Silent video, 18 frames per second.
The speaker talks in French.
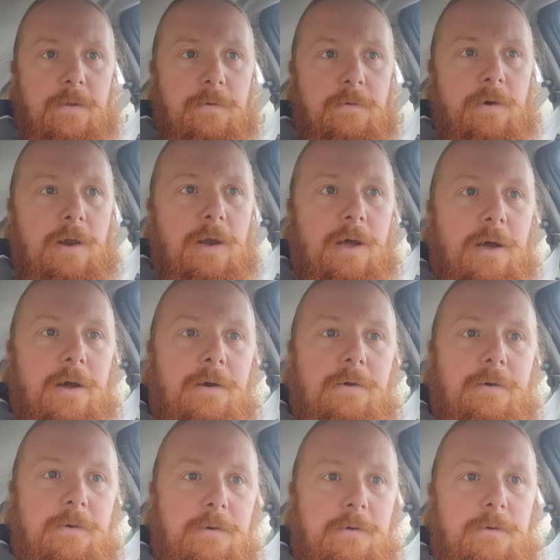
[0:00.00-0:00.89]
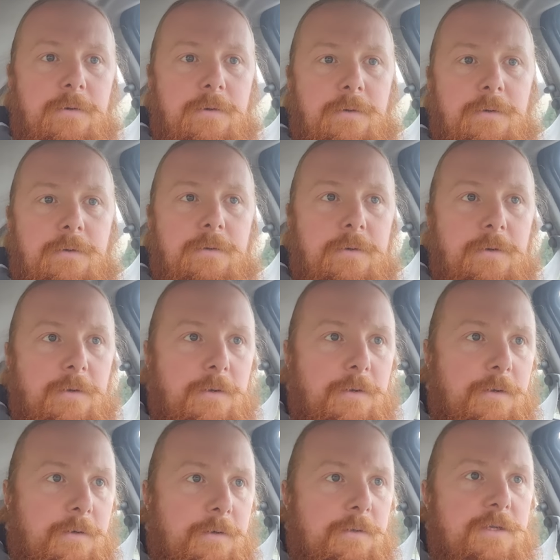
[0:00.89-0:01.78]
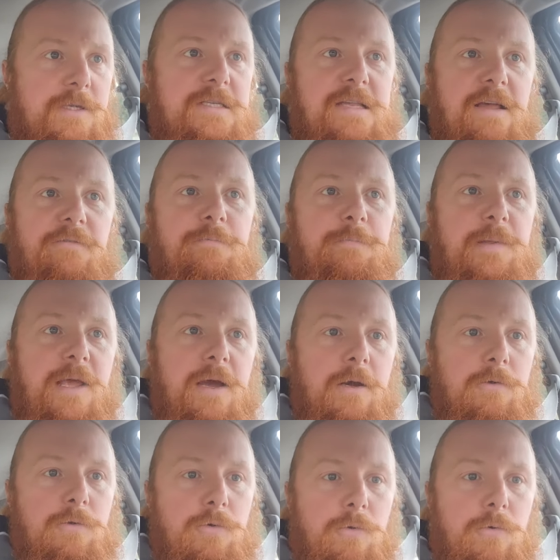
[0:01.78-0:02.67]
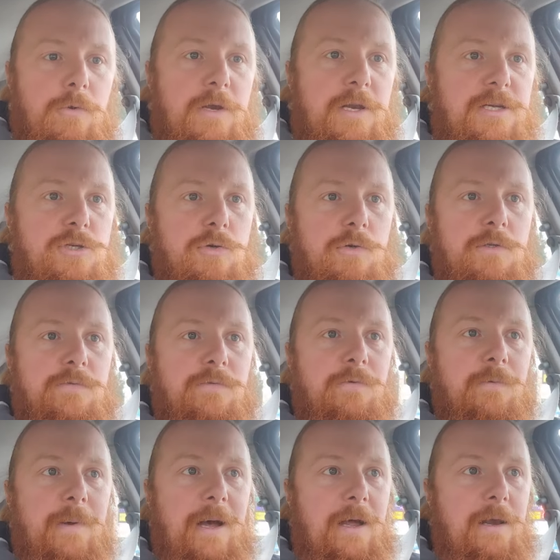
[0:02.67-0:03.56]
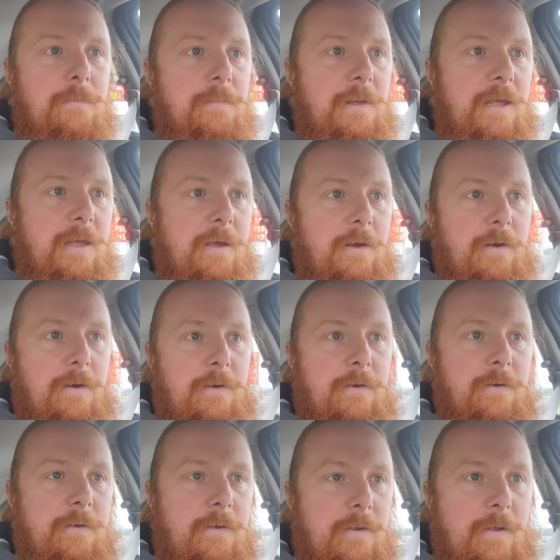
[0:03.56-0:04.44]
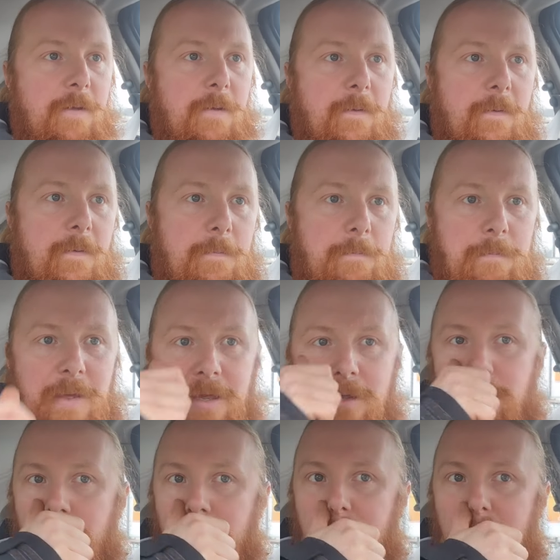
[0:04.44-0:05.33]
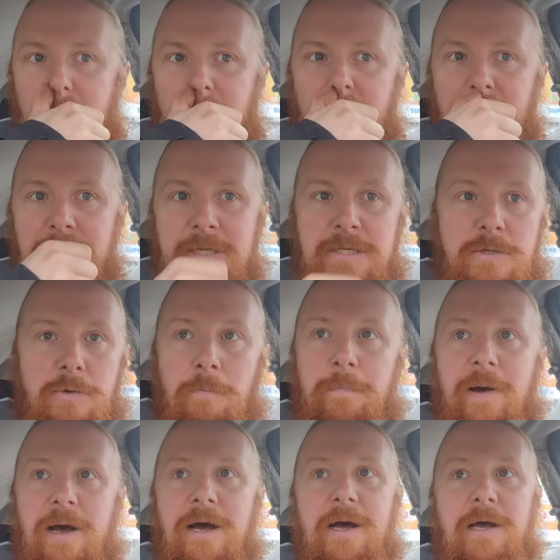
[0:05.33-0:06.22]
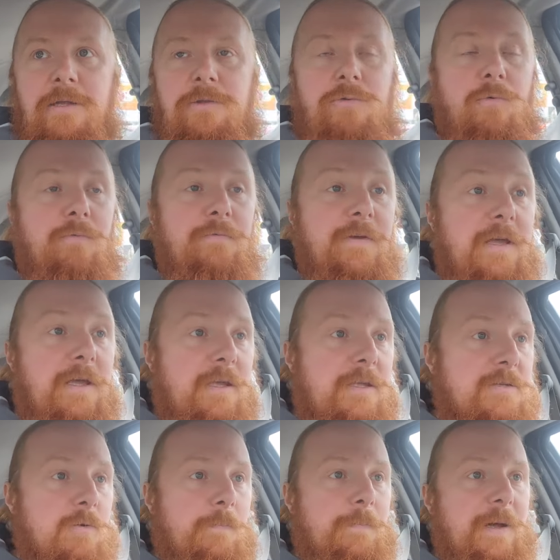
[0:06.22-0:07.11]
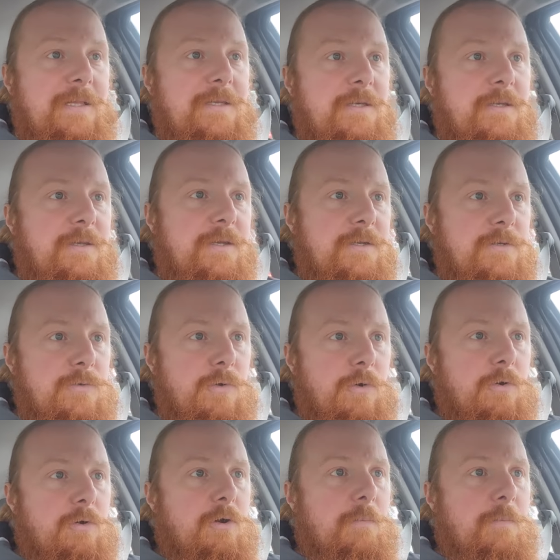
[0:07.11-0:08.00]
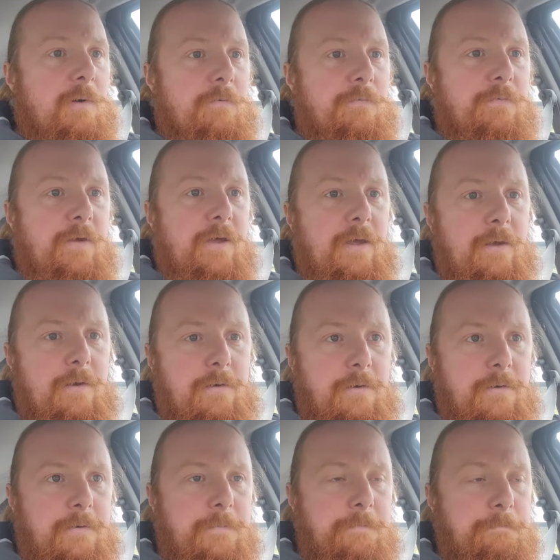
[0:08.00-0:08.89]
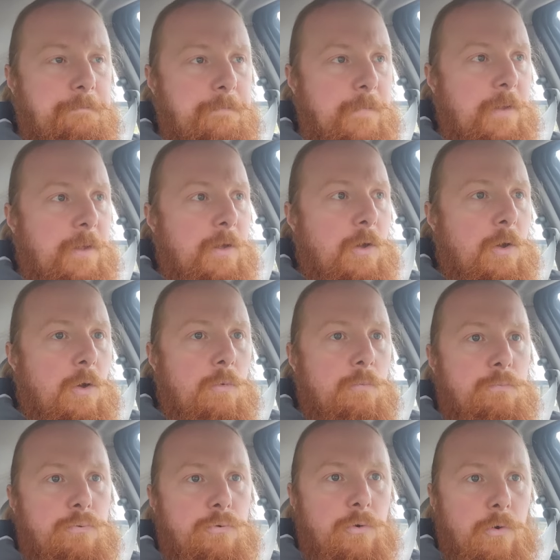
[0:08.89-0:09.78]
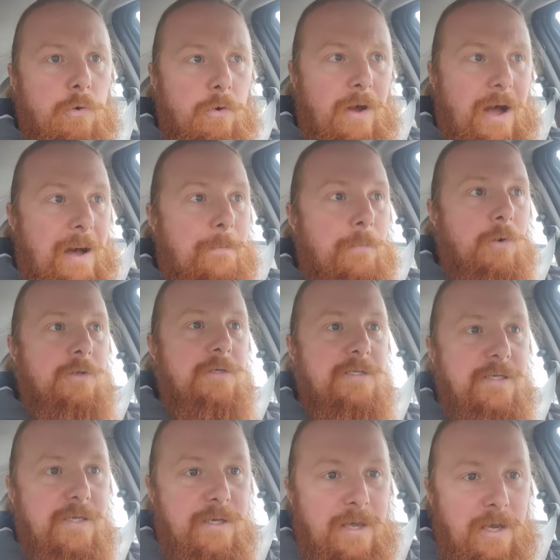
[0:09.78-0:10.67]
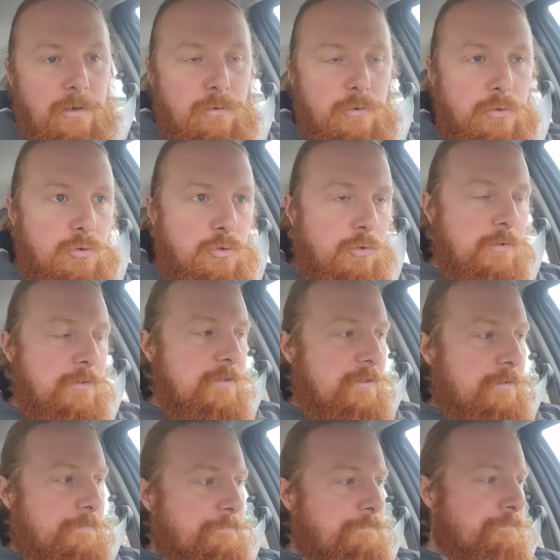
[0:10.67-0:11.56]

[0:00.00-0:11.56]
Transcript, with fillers: voilà ils savent bien que les choses vont mal mais mais qu'ils euh, n'ont pas trouvé, ils n'ont pas d'idée sur comment faire euh, pour euh, amorcer quelque chose.